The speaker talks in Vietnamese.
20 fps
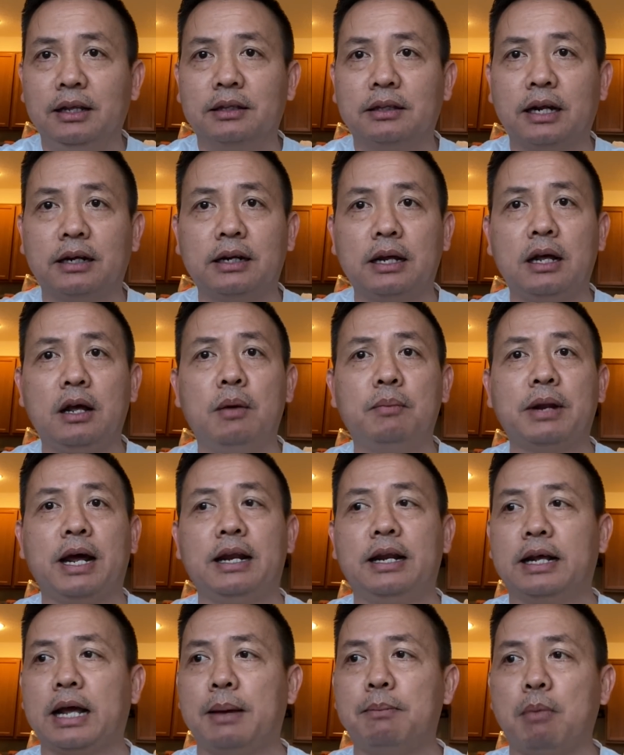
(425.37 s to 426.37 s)
Thành ra hôm nay
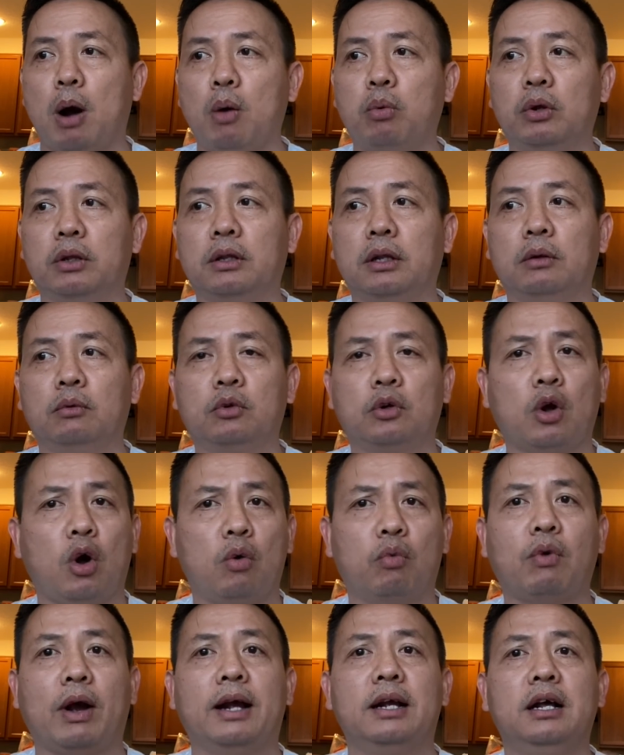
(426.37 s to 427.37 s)
là ngày một rồi,
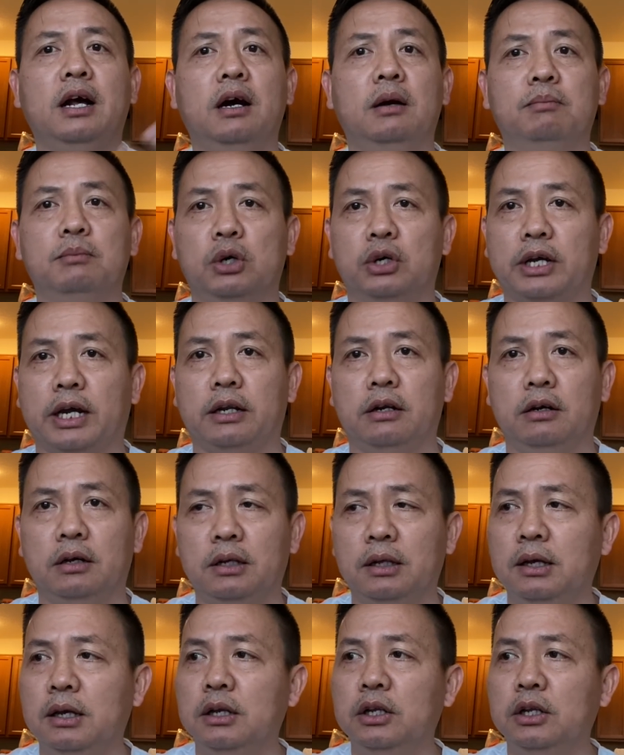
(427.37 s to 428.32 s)
còn khoảng hơn mười ngày nữa.